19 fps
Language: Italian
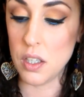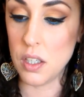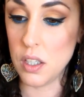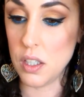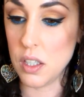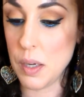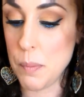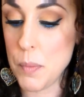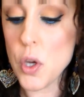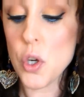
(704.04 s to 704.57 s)

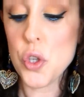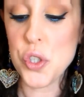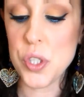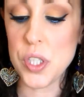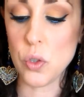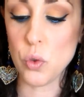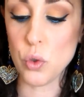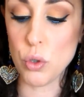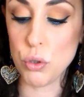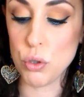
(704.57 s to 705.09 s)
Uh, il mio
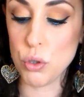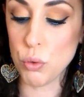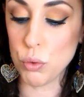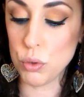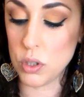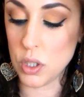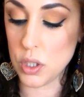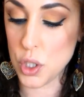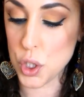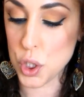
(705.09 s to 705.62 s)
rossetto
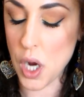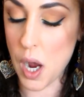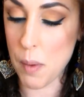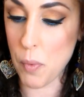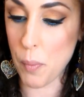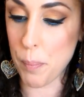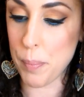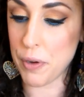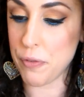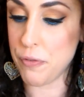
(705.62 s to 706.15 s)
nude,
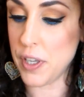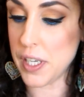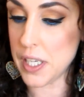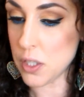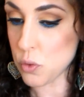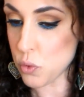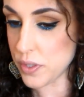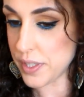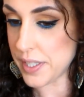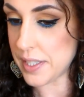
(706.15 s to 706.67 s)
diciamo,
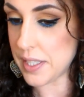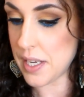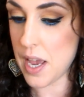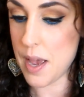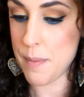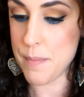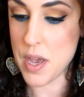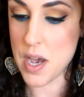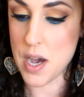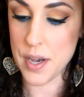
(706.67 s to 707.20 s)
preferito
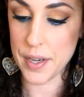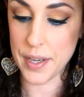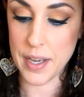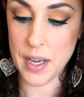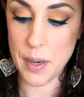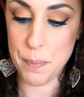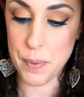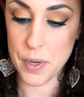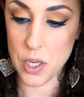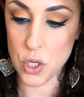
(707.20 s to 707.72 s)
insieme a
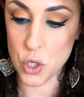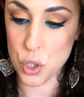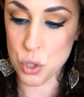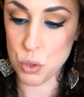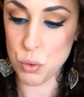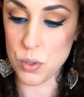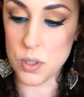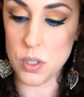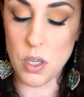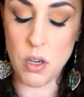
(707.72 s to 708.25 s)

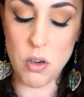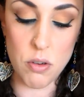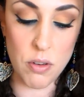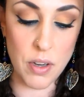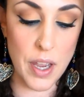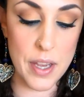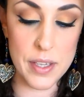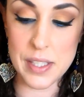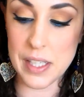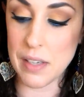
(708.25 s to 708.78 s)
Capricious,
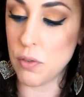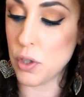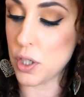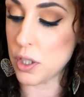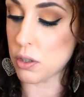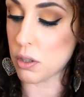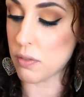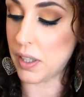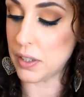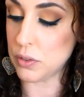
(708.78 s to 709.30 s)
ok, stavo
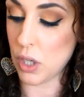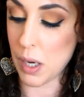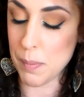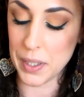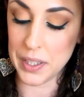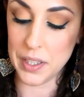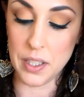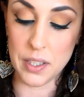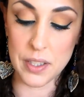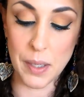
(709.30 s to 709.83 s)
ritrovando la
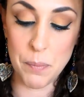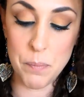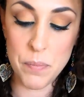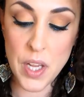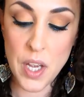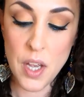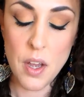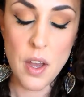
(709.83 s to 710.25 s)
matita,